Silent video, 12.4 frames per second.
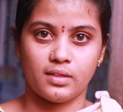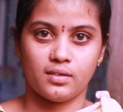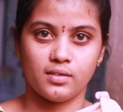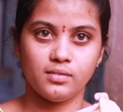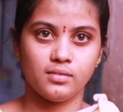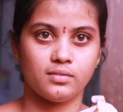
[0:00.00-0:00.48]
లత
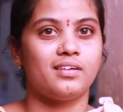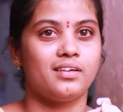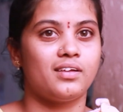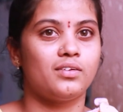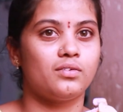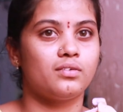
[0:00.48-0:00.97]

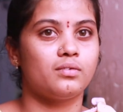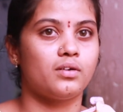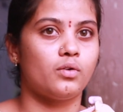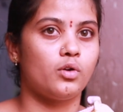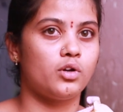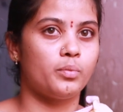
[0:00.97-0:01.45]
నేను
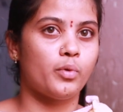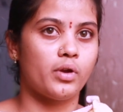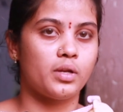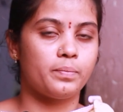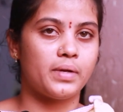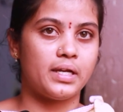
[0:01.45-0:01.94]
ఓల్డ్
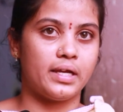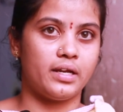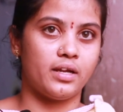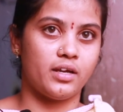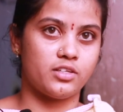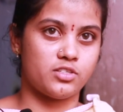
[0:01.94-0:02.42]
బోయన్పల్లి
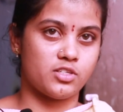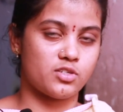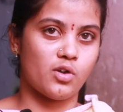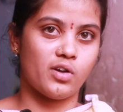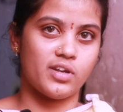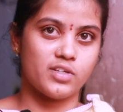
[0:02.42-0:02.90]
ఎన్ఐహెచ్ఎస్
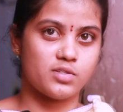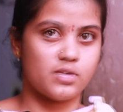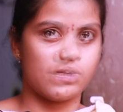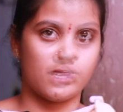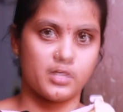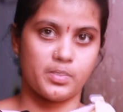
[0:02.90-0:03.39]

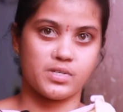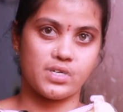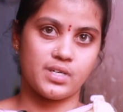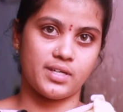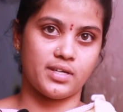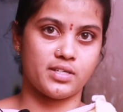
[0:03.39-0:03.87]
కాలేజ్లో
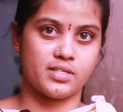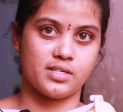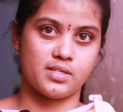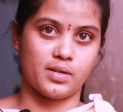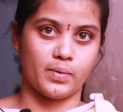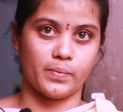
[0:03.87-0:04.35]
స్పెషల్ డిఎడ్
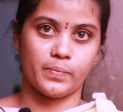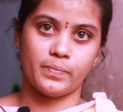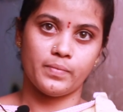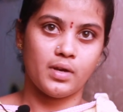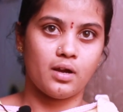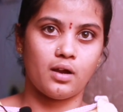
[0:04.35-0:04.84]
చేశాను
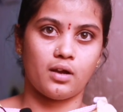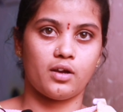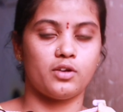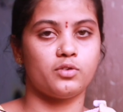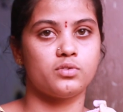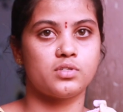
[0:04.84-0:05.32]

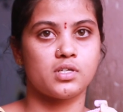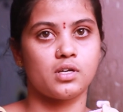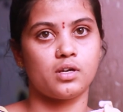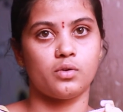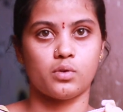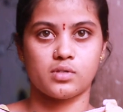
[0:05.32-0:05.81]
అక్కడ నుంచి
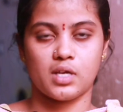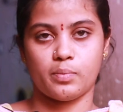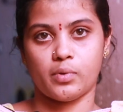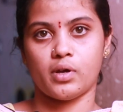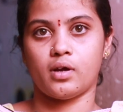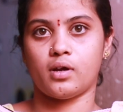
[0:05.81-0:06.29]
కోర్స్
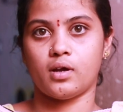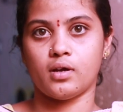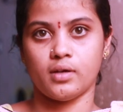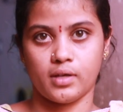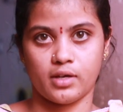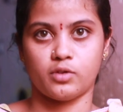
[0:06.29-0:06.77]
అయిపోయాక
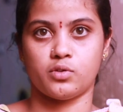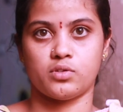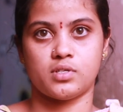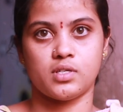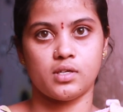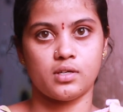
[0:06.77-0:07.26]
ఇక్కడికి
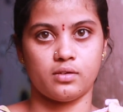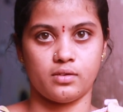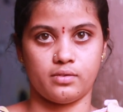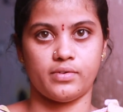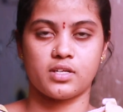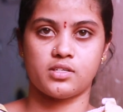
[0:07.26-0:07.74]
వచ్చి
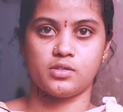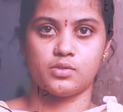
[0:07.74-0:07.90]
వర్క్